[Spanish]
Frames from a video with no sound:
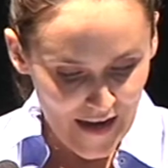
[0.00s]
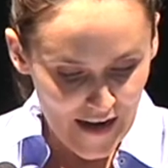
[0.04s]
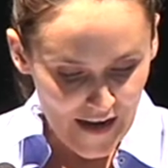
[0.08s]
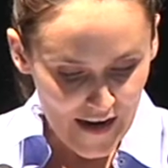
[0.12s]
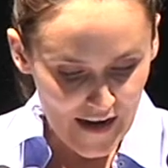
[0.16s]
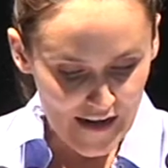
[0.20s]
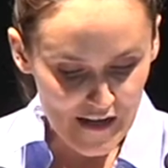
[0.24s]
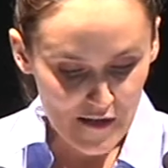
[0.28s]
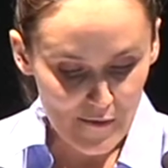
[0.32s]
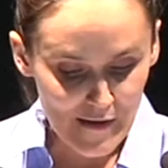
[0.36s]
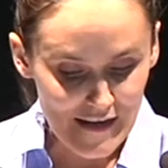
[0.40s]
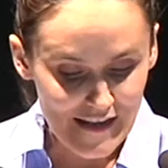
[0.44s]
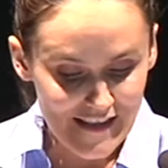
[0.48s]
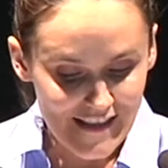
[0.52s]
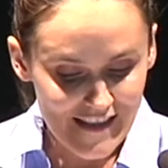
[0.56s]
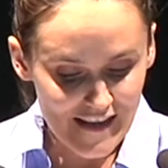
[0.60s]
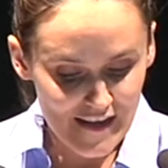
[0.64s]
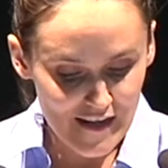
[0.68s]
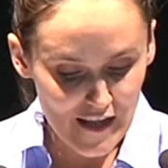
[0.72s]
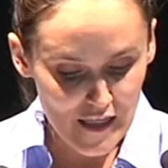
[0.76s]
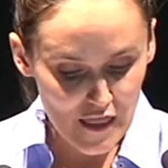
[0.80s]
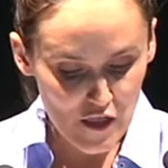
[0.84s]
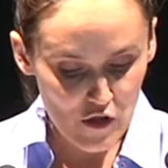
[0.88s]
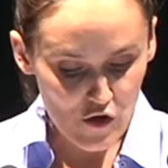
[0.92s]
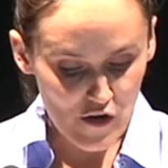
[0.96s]
A nivel
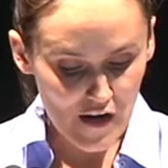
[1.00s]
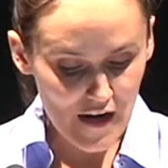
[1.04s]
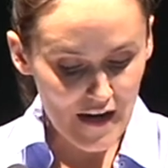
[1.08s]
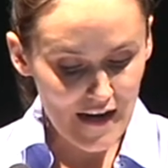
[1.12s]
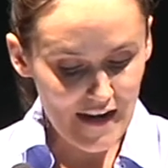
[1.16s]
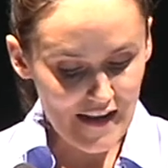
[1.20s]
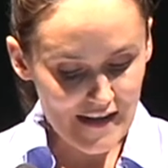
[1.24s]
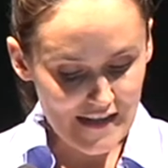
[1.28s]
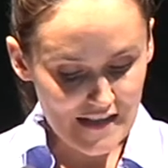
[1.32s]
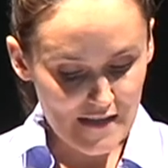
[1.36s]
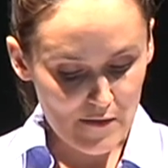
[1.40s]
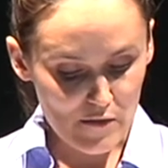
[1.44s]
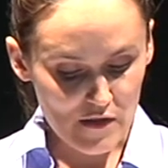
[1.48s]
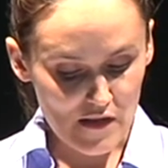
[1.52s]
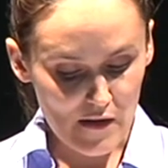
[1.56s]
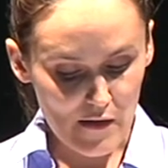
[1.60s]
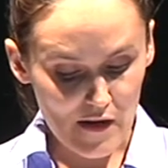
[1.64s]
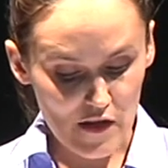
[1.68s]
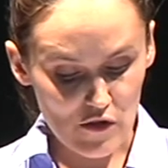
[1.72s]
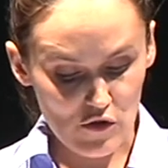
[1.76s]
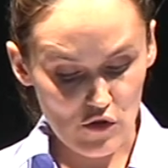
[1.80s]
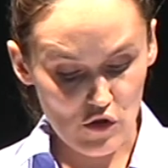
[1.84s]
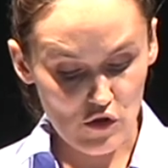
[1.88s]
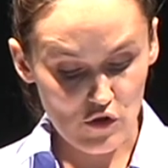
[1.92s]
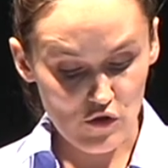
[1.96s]
internacional estamos
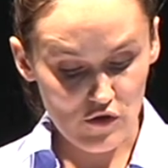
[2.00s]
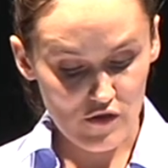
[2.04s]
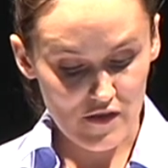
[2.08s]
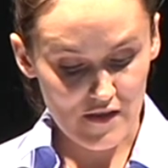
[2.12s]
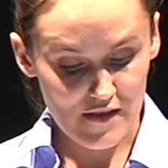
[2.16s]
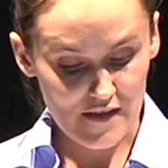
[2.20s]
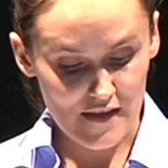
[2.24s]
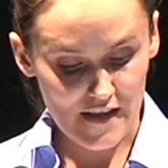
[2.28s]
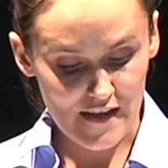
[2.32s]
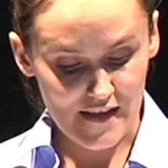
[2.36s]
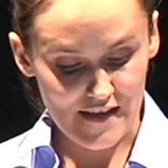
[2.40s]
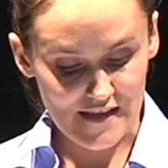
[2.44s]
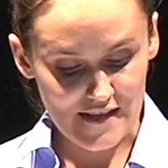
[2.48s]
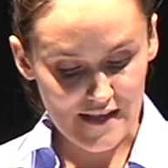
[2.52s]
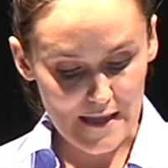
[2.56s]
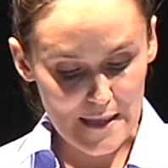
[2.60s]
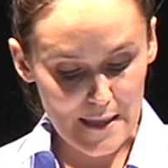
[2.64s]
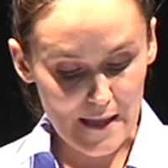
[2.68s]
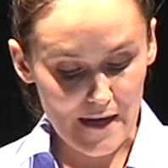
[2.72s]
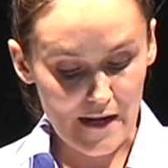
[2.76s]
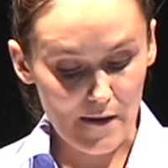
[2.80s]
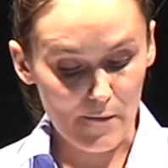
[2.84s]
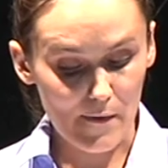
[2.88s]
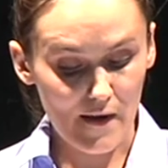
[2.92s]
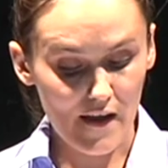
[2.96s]
hablando de que se
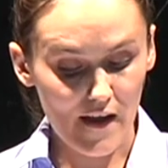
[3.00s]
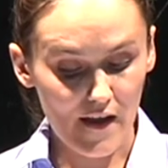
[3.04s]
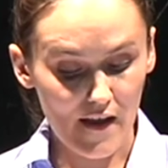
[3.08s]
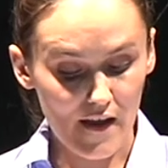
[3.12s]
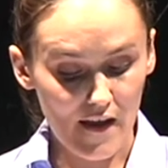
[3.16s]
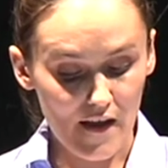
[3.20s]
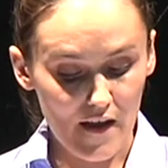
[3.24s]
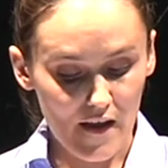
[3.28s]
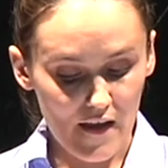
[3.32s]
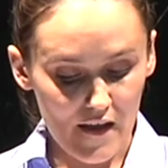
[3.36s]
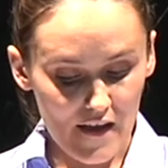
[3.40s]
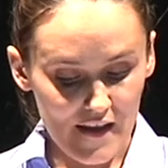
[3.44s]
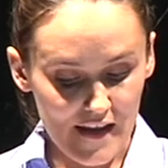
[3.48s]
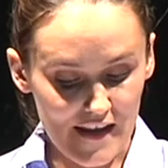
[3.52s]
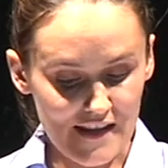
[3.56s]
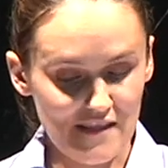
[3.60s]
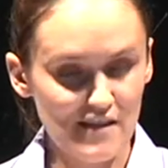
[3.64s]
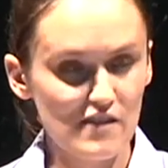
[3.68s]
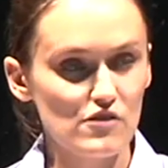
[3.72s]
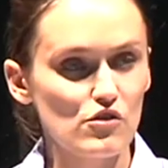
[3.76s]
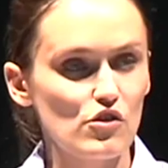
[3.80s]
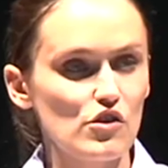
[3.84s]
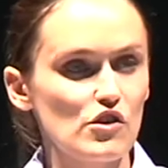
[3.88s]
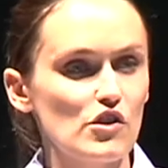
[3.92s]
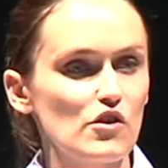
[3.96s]
celebra
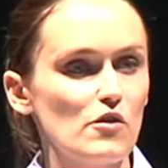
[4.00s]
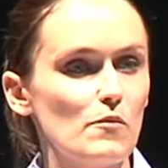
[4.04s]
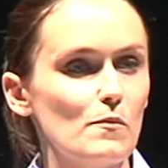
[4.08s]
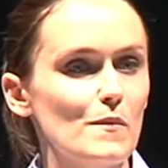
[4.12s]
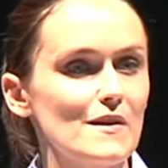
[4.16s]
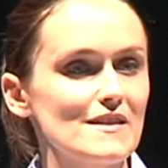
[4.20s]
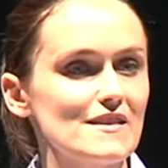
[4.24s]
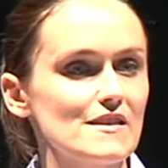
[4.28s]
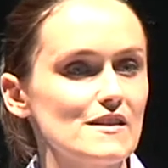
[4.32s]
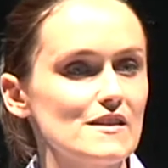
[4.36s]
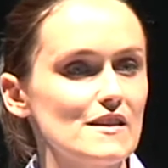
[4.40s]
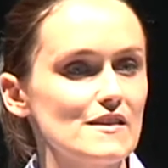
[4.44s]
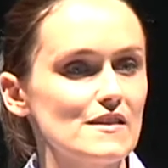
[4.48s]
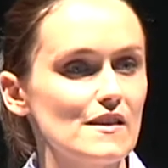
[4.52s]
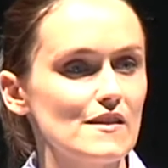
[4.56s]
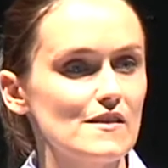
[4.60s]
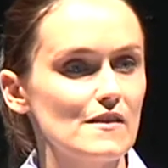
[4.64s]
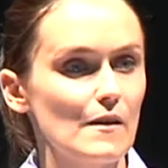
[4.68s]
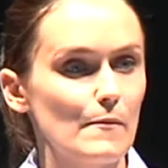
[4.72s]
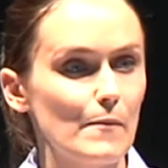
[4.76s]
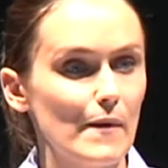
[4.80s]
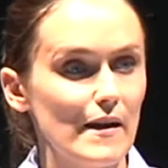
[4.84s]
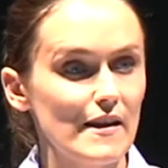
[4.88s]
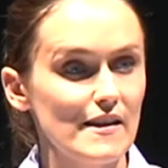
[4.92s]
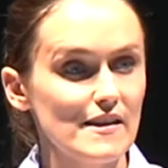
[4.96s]
este torneo en más de
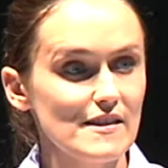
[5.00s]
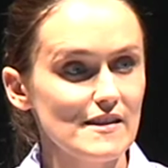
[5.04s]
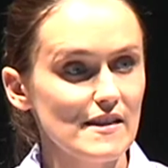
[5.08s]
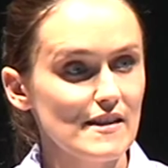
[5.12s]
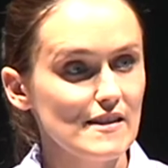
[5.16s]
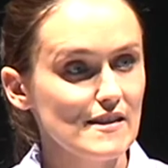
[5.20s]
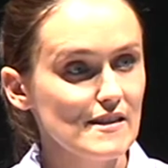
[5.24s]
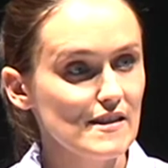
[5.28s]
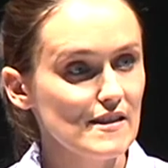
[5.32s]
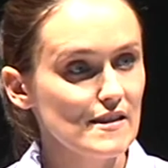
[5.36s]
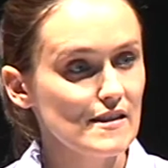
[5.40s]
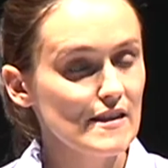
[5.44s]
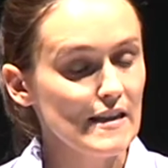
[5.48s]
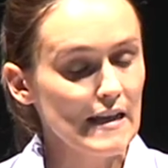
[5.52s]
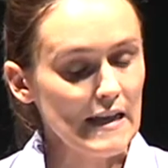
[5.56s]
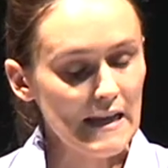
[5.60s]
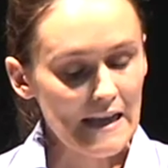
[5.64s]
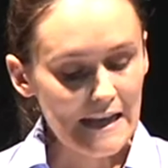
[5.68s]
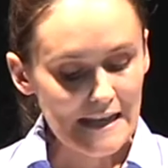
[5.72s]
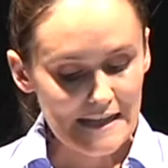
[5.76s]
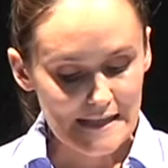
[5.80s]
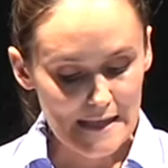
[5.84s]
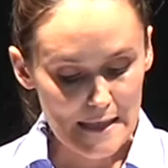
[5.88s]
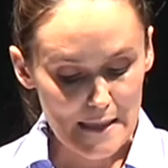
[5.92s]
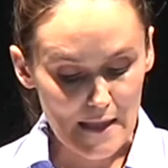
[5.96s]
60 países,
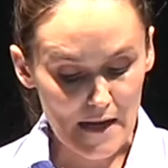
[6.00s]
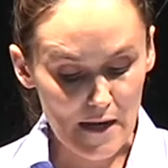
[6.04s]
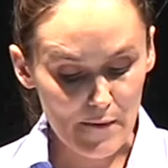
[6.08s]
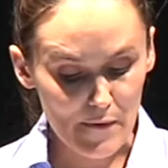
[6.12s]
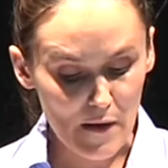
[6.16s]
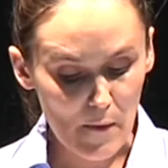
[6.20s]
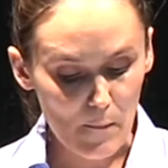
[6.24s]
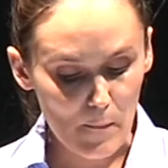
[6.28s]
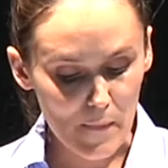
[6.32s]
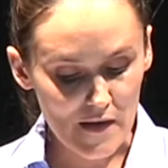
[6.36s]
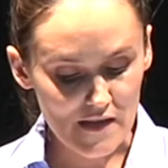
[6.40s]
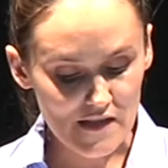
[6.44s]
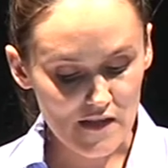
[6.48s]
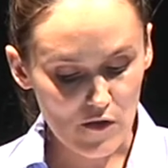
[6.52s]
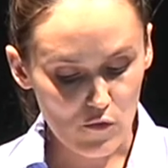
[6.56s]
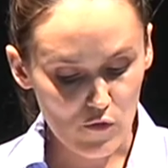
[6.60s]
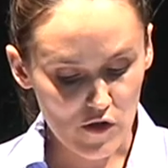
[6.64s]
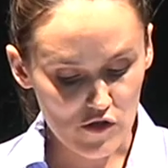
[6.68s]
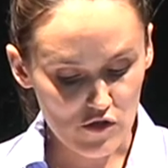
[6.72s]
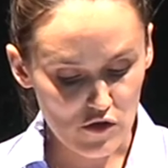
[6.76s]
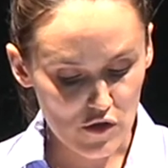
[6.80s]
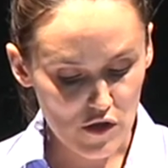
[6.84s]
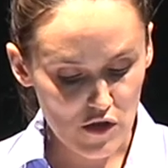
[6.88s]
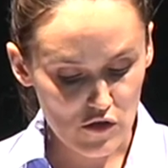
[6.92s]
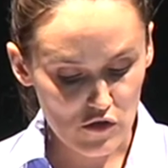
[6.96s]
se celebran más de
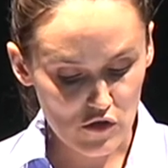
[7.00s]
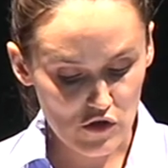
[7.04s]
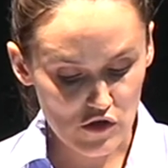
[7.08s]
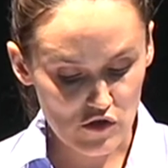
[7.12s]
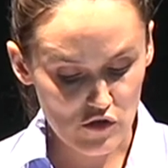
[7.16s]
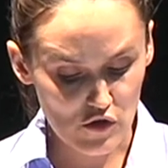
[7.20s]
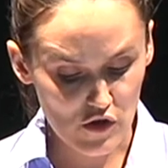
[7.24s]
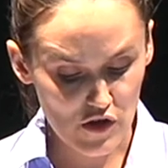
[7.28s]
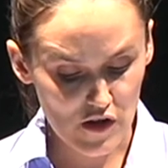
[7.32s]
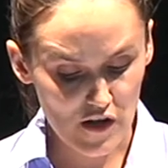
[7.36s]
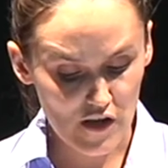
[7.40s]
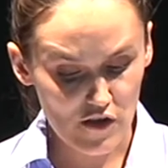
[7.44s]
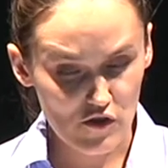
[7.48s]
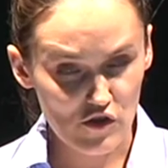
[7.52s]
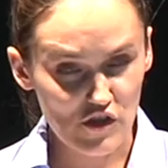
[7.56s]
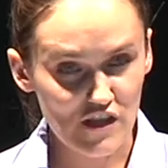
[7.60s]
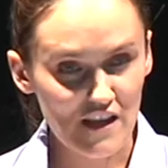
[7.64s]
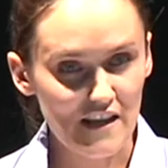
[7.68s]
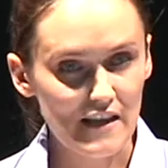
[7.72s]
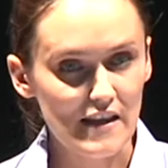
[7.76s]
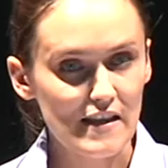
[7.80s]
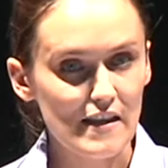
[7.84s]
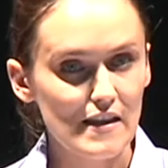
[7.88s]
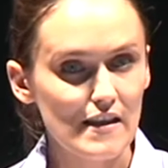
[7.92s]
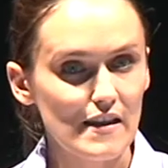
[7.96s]
400
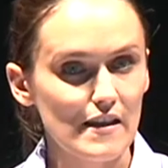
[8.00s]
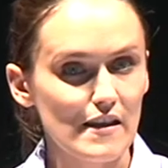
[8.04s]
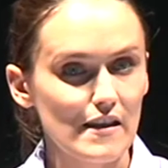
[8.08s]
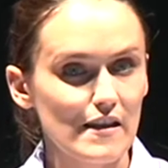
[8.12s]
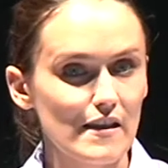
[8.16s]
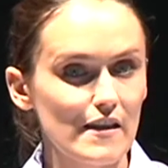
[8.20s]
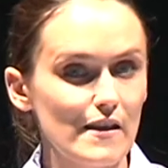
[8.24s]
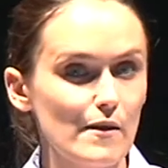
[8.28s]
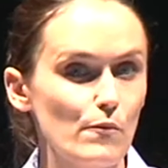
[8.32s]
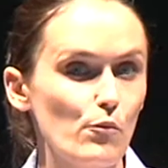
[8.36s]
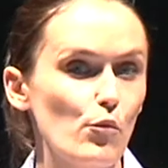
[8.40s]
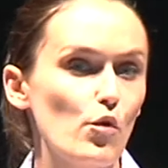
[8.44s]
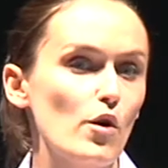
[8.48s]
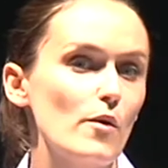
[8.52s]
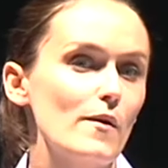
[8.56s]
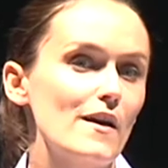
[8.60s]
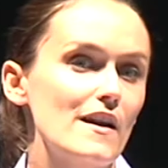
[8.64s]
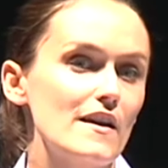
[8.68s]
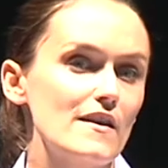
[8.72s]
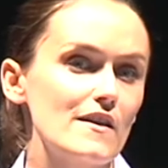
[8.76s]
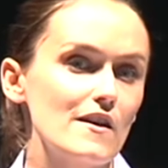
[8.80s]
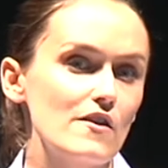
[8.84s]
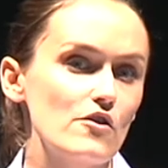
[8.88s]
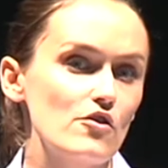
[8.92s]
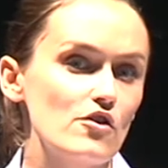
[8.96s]
torneos y mueve
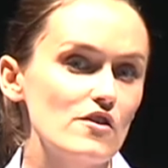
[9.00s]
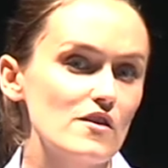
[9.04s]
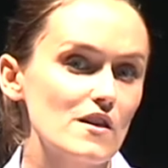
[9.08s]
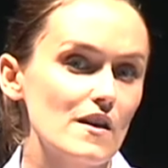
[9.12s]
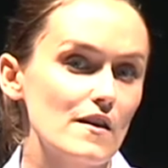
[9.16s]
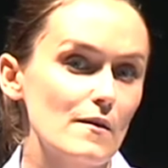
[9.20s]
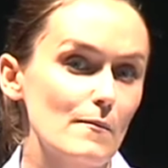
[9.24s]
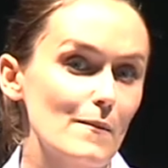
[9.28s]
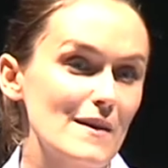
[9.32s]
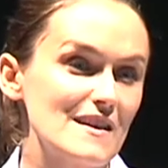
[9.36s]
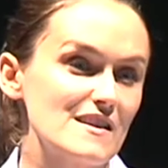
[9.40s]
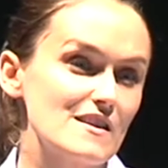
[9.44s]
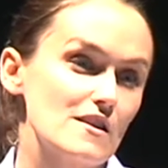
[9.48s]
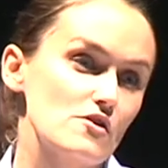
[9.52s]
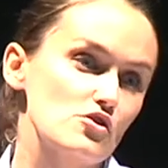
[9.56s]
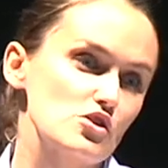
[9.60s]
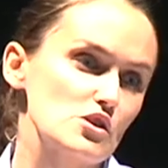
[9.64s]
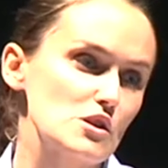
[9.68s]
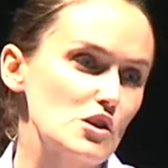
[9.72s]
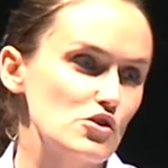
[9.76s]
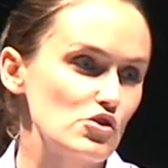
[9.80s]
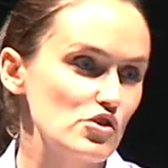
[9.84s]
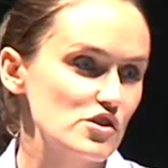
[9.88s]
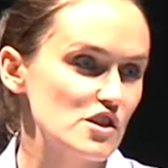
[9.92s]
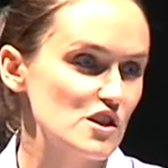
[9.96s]
alrededor de más de
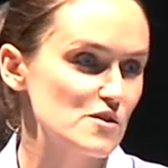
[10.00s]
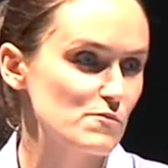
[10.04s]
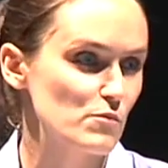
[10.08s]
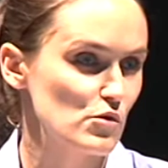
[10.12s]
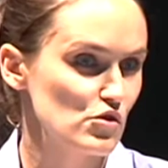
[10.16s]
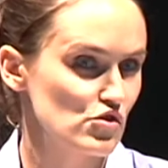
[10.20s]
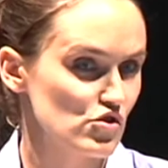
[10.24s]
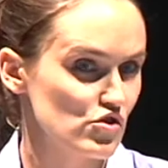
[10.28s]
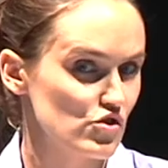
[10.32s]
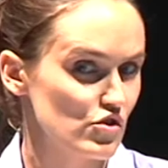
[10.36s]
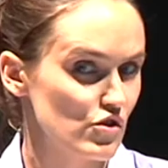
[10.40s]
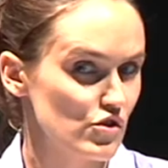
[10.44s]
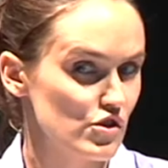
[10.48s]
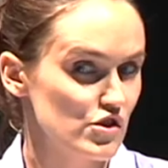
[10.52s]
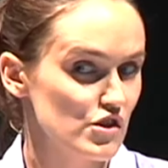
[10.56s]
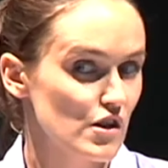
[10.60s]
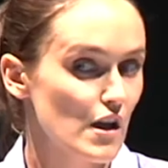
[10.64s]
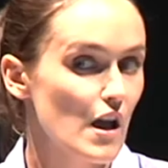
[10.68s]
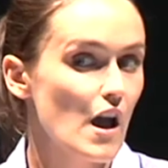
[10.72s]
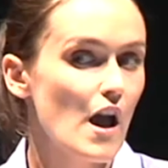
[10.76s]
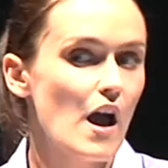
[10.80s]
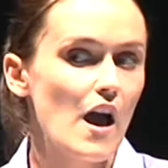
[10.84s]
200 sponsors,